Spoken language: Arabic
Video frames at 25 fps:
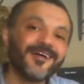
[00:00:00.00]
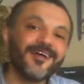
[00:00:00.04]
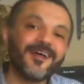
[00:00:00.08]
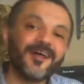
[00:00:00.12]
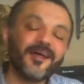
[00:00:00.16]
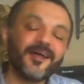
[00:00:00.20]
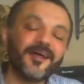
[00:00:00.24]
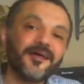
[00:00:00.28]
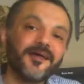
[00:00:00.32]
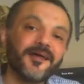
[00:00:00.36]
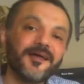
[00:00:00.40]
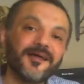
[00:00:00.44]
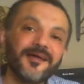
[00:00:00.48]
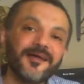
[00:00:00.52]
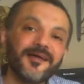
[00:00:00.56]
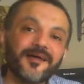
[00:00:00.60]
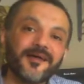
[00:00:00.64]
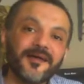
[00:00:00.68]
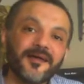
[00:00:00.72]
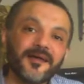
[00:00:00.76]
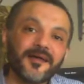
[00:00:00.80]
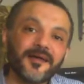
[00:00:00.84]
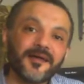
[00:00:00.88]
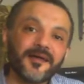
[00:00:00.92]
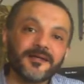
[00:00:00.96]

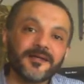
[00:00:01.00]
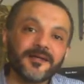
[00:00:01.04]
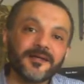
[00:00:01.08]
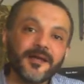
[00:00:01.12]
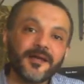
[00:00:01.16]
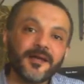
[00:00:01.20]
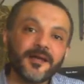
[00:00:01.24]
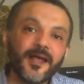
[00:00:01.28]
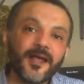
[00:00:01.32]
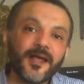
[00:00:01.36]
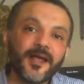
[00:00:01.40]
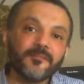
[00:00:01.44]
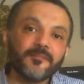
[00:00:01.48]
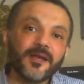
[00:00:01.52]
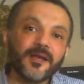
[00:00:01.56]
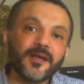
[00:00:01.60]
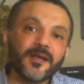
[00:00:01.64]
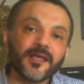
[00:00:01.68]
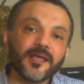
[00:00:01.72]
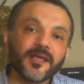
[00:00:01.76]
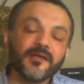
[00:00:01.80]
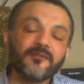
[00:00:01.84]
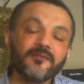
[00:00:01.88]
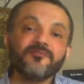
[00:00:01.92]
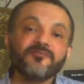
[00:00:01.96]
آه ان انا اعمل
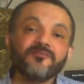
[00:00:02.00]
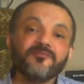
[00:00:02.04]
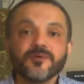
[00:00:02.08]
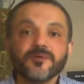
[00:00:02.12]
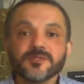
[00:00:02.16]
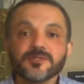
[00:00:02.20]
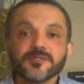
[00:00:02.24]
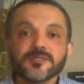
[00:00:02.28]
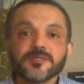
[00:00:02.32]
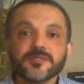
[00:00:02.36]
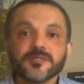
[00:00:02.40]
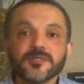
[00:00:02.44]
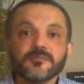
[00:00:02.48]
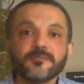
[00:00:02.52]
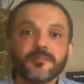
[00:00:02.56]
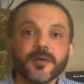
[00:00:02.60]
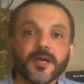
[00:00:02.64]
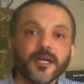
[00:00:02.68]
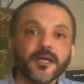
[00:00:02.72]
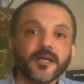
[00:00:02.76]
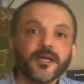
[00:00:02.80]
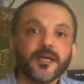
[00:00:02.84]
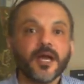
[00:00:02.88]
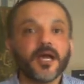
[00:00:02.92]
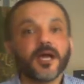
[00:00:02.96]
لك انفلونس
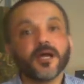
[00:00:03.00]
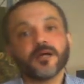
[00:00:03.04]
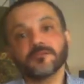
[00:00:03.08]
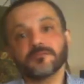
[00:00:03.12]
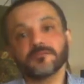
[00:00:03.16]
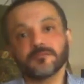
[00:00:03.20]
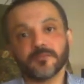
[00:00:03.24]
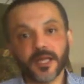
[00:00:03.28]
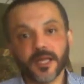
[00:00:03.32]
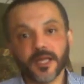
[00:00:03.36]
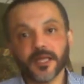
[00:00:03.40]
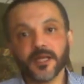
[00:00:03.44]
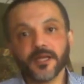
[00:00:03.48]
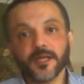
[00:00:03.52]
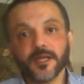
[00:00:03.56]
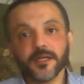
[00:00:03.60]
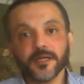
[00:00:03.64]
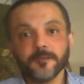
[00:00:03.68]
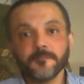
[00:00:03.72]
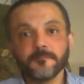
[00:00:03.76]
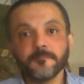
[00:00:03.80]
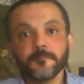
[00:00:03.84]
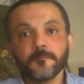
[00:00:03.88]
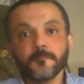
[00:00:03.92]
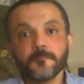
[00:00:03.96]
يبقى انا اقعد معاك
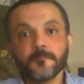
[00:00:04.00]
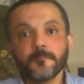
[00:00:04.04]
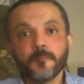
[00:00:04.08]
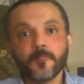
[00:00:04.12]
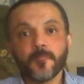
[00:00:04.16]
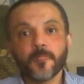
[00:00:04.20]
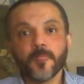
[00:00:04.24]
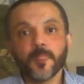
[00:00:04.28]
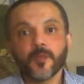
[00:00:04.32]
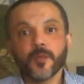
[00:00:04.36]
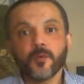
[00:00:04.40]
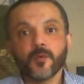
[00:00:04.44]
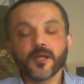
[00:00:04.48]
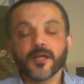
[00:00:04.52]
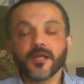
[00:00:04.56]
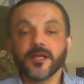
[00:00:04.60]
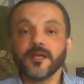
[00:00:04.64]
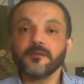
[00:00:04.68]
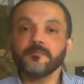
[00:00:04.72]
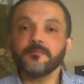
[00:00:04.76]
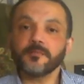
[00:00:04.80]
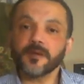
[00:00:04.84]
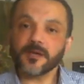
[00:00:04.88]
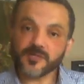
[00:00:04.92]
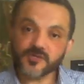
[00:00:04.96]

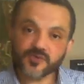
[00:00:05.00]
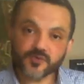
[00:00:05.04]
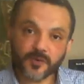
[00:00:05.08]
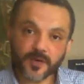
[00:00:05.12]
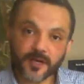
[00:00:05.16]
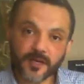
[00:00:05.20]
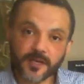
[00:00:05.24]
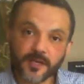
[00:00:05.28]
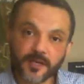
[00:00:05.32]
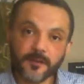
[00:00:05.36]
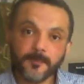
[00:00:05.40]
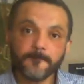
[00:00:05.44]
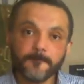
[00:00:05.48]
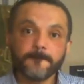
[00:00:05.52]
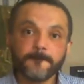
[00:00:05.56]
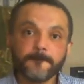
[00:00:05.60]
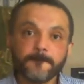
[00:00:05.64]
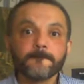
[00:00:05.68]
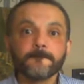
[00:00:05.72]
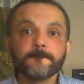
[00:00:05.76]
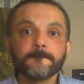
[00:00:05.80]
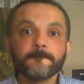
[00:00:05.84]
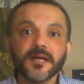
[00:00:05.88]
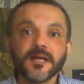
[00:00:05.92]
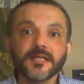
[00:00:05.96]
واتكلم معاك شويه
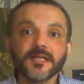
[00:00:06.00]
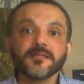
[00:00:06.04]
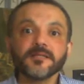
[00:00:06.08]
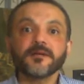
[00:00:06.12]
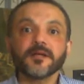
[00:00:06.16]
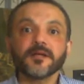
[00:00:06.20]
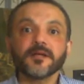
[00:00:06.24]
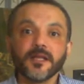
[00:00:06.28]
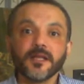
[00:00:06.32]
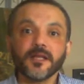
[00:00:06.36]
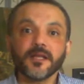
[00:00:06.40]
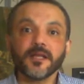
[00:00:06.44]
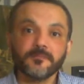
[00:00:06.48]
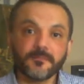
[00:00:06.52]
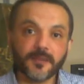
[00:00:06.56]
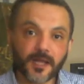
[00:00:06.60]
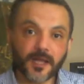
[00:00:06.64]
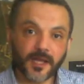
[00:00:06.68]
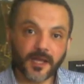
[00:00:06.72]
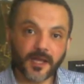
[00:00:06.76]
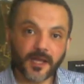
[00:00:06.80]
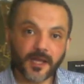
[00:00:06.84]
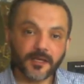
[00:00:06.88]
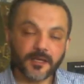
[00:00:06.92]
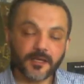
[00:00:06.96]
بعد ما اتكلم
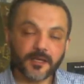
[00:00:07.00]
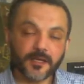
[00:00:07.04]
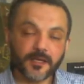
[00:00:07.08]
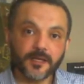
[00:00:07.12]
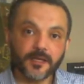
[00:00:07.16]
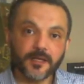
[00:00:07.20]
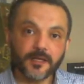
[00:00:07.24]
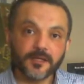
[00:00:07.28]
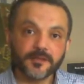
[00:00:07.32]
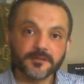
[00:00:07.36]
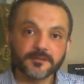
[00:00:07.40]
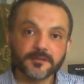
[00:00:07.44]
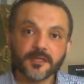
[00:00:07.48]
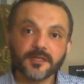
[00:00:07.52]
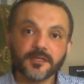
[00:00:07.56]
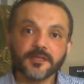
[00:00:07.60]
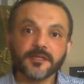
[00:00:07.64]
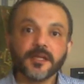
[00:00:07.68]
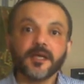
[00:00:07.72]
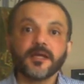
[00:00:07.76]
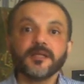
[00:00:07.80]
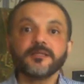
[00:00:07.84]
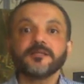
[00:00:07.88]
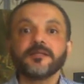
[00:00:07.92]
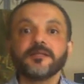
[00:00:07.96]
معاك
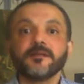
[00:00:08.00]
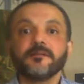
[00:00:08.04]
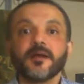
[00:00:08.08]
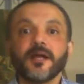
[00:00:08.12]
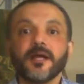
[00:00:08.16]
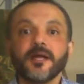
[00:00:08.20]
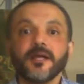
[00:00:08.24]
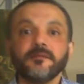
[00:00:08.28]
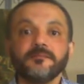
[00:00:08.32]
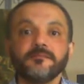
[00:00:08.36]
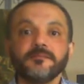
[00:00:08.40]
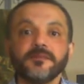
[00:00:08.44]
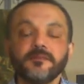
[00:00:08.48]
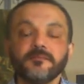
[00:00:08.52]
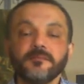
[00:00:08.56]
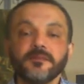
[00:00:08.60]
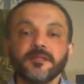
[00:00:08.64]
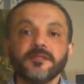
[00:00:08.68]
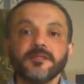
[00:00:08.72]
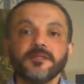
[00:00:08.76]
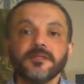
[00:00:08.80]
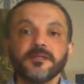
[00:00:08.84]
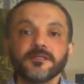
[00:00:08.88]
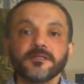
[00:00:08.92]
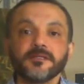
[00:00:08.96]
تطلع انت معايا من
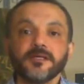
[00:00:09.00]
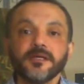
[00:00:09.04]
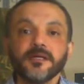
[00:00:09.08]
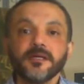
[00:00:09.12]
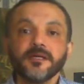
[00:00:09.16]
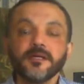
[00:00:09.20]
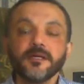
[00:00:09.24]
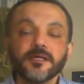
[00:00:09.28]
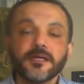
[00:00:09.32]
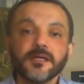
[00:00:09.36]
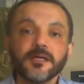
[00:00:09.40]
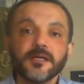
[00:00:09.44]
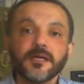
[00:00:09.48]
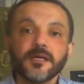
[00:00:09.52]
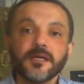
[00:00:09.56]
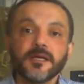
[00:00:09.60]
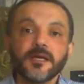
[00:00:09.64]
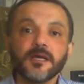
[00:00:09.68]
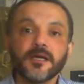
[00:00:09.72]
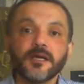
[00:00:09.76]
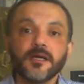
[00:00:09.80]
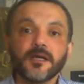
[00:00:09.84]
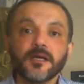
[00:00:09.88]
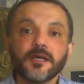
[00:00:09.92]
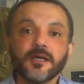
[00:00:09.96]
الميتنج ده
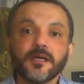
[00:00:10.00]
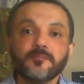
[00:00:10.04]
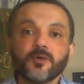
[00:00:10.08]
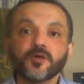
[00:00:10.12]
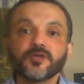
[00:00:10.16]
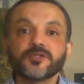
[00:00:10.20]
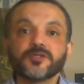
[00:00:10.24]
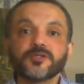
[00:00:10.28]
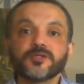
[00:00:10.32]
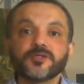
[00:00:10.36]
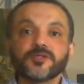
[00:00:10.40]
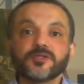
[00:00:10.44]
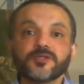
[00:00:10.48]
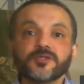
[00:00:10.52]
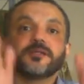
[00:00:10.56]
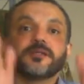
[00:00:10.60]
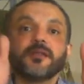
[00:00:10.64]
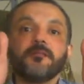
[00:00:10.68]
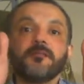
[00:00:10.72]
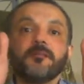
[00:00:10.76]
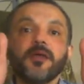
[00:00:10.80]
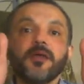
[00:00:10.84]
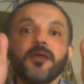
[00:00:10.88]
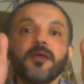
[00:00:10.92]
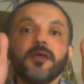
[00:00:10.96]
آه، مقتنع
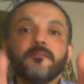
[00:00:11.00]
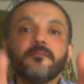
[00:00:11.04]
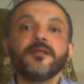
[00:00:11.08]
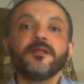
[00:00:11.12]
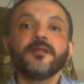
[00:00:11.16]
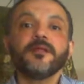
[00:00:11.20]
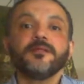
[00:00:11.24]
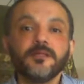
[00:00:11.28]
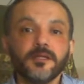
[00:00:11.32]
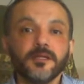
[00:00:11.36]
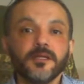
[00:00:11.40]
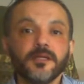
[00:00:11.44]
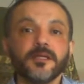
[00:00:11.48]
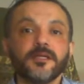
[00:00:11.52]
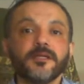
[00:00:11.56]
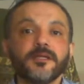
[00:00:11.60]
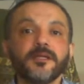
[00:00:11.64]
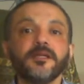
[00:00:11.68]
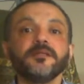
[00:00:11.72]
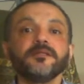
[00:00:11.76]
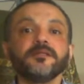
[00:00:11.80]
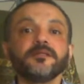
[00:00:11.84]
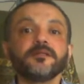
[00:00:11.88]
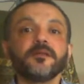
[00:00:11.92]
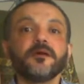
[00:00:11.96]
تماما ان
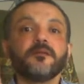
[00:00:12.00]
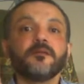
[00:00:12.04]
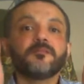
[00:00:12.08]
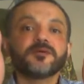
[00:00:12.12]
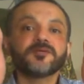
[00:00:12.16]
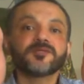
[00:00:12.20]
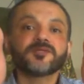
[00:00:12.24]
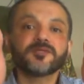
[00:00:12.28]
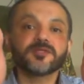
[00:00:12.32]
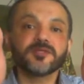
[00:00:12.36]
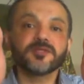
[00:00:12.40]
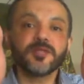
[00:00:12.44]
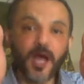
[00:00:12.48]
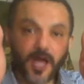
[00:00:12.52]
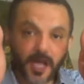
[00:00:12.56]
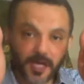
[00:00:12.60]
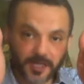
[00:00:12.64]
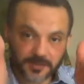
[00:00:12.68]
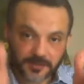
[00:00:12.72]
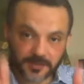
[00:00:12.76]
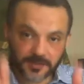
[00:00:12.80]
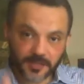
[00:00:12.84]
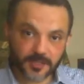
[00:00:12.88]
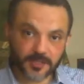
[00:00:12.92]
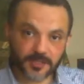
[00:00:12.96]
انت
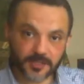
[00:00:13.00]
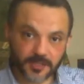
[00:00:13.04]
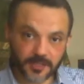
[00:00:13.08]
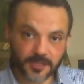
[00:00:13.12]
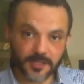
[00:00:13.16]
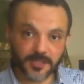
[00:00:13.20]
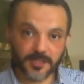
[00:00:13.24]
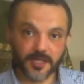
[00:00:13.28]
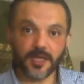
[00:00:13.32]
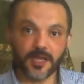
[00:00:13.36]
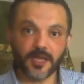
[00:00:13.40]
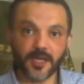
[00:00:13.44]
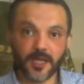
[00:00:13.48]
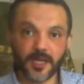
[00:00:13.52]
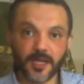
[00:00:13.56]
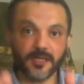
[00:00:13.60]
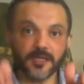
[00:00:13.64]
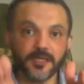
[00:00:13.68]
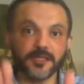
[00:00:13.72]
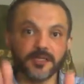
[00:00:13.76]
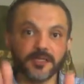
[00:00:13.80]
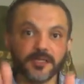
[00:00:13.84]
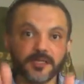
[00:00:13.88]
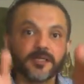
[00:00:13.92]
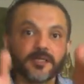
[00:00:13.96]
مصلحتك هي
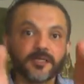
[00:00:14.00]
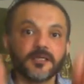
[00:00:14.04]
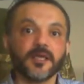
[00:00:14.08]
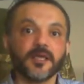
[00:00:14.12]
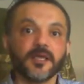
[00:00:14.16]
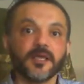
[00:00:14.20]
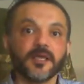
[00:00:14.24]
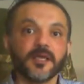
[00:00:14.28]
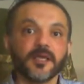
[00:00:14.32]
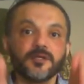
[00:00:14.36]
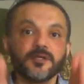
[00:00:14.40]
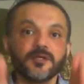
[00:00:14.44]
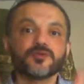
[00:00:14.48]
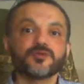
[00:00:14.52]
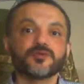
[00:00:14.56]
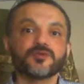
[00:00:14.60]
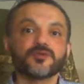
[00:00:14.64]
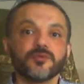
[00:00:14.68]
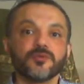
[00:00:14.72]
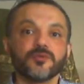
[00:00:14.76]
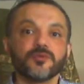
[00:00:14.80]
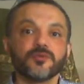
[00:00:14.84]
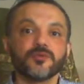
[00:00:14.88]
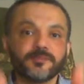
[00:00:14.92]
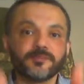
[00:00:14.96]
ان انت تعمل
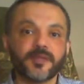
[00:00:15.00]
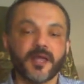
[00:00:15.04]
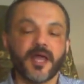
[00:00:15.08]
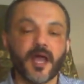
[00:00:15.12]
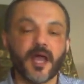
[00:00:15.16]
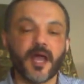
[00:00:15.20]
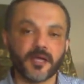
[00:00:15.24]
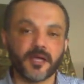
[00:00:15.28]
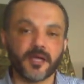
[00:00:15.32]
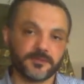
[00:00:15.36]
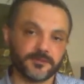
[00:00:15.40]
الشغل بتاعك